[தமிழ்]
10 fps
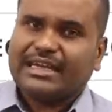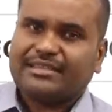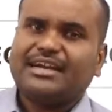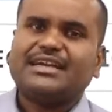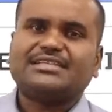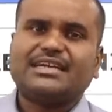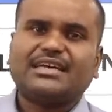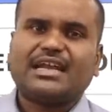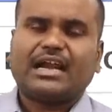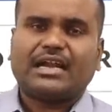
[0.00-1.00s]
எதை நினச்சி
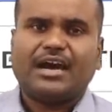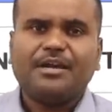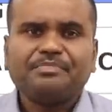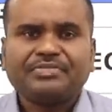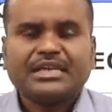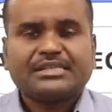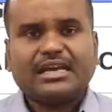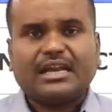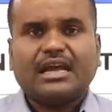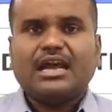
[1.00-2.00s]
எடுக்கிறாங்கன்னா
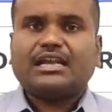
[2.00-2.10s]
சார்